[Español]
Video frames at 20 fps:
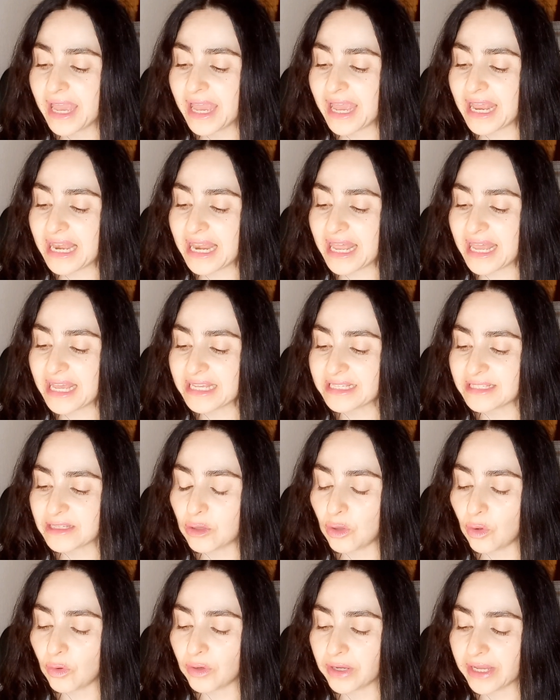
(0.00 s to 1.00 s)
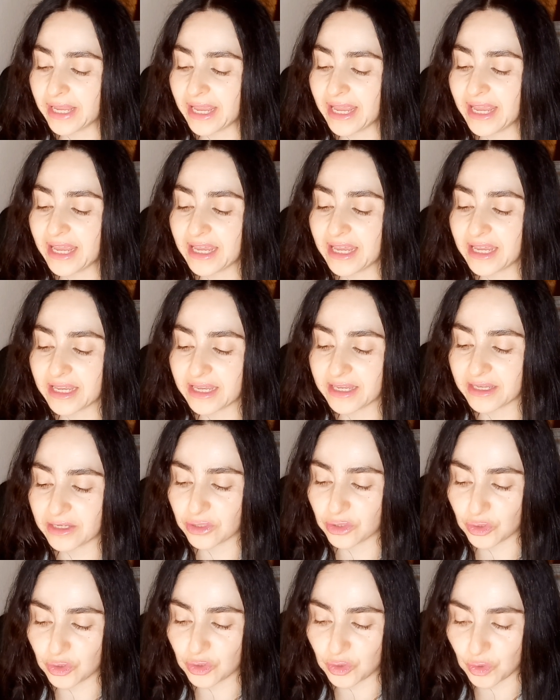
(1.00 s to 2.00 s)
Él es lo que
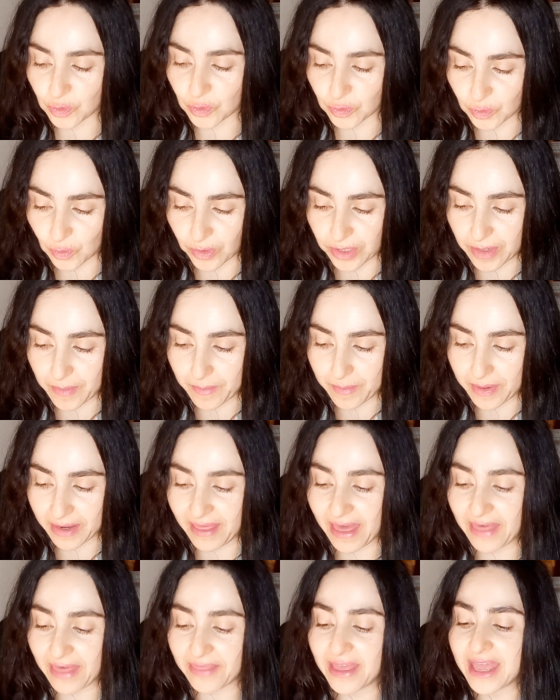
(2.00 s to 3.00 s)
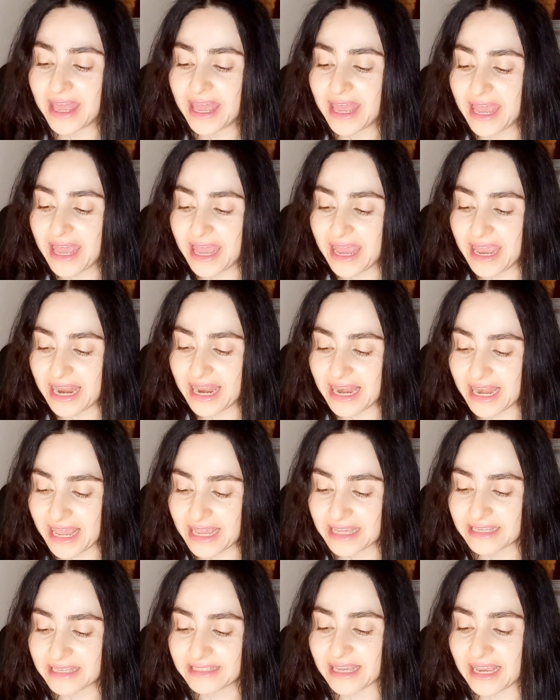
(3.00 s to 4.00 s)
yo soy en verdad. Él
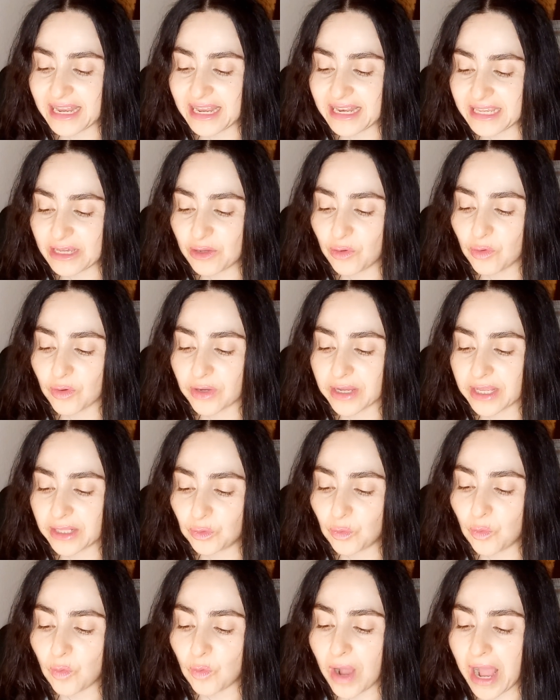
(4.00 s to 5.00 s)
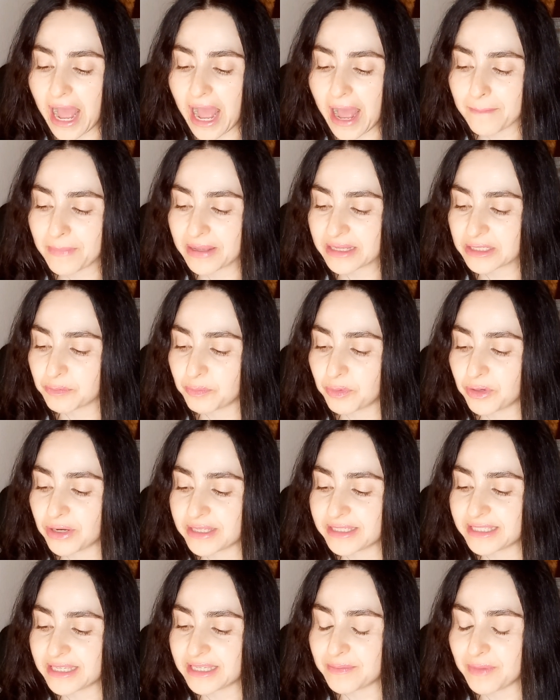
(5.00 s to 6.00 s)
es el Hijo que tú amas por
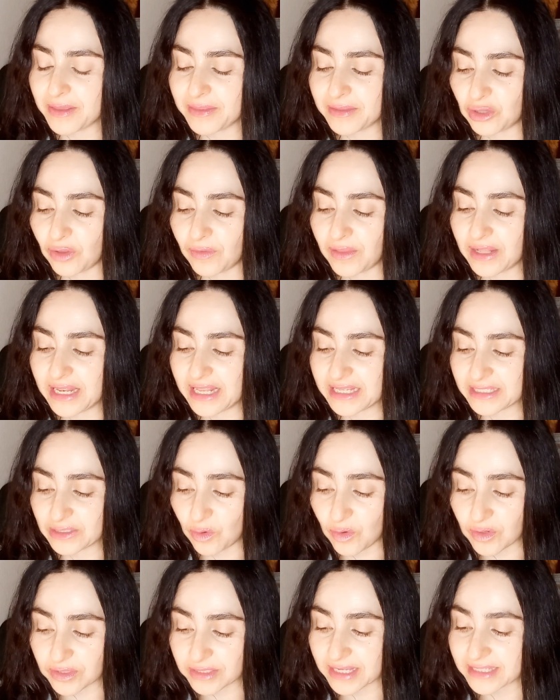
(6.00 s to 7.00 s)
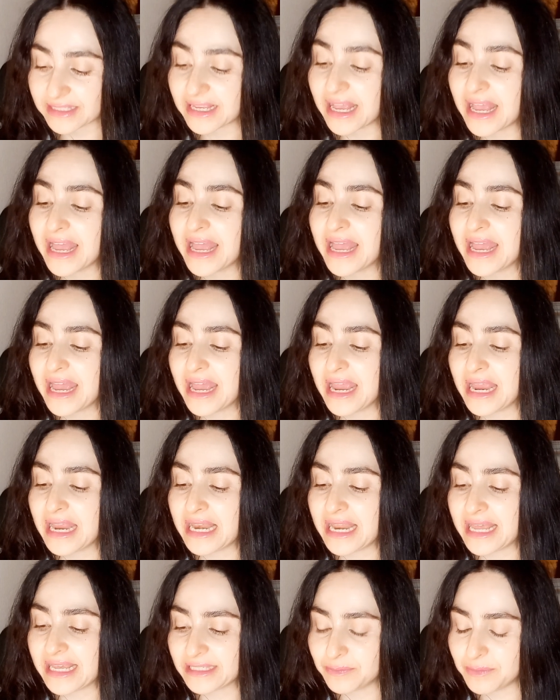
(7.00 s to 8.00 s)
encima de todas las cosas.
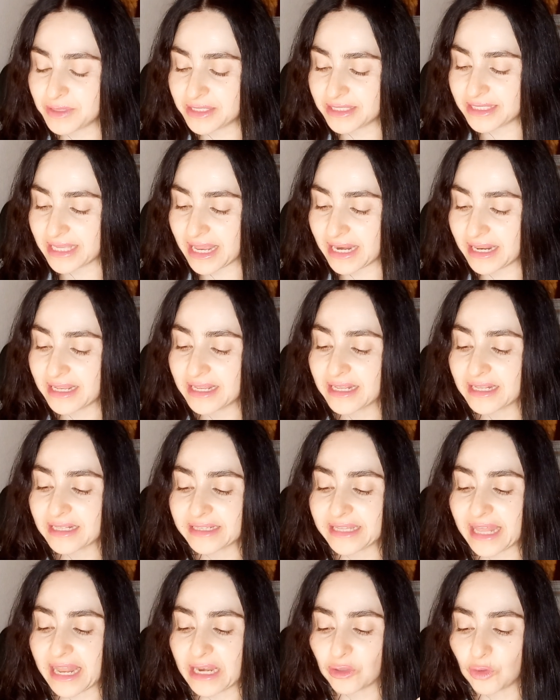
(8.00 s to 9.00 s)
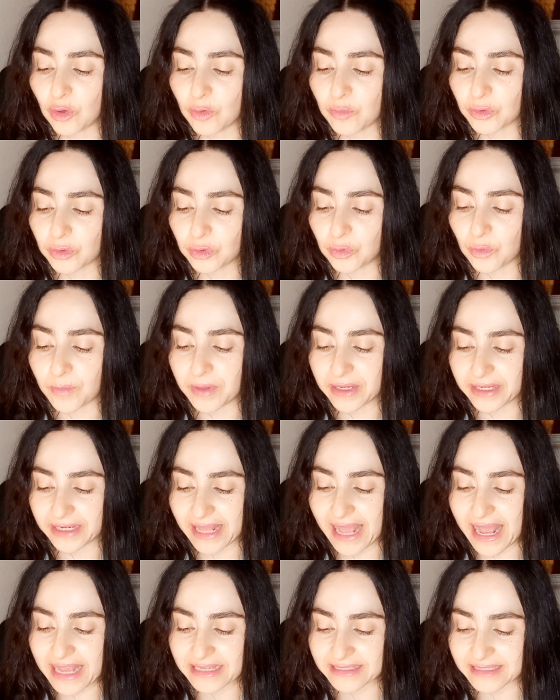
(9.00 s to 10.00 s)
Él es mi ser tal como tú me
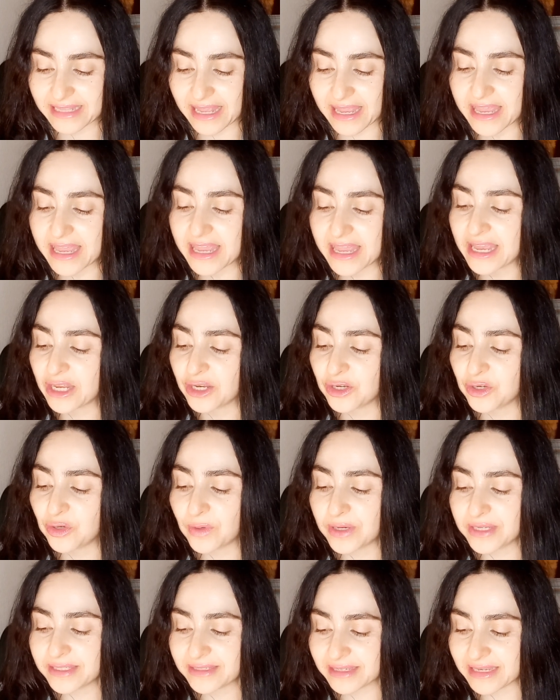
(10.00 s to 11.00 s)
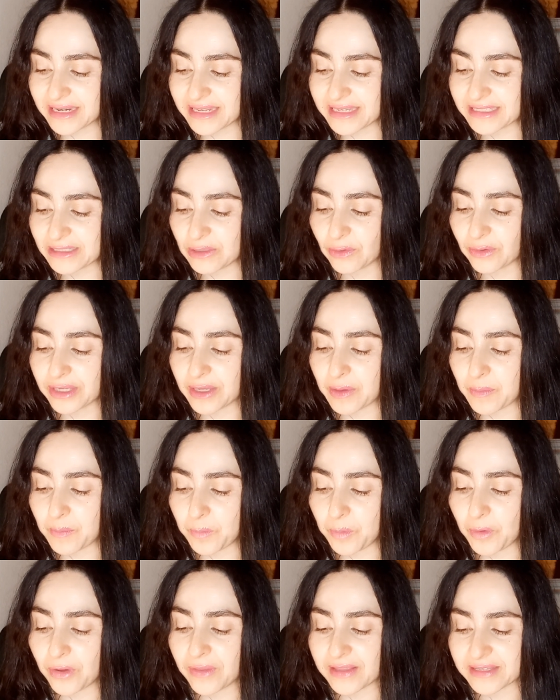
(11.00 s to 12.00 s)
creaste. No es Cristo quien
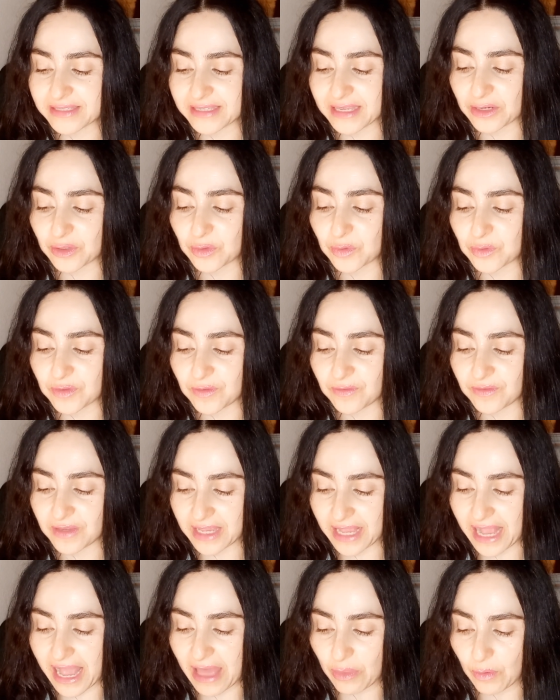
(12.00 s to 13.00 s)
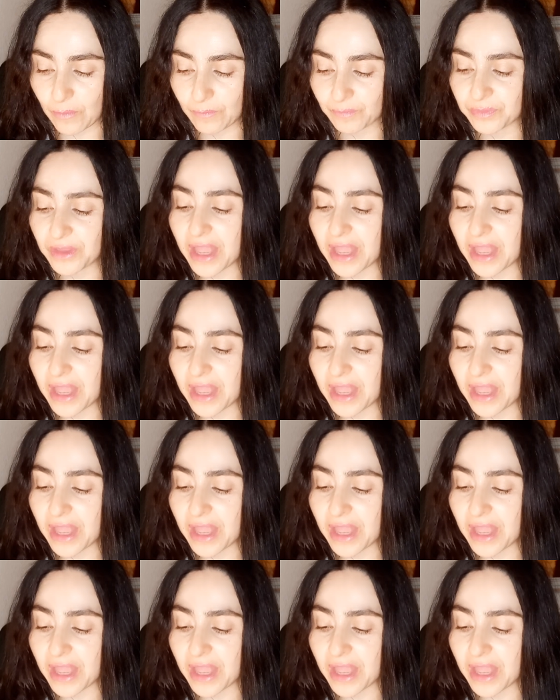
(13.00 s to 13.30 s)
pueda ser crucificado.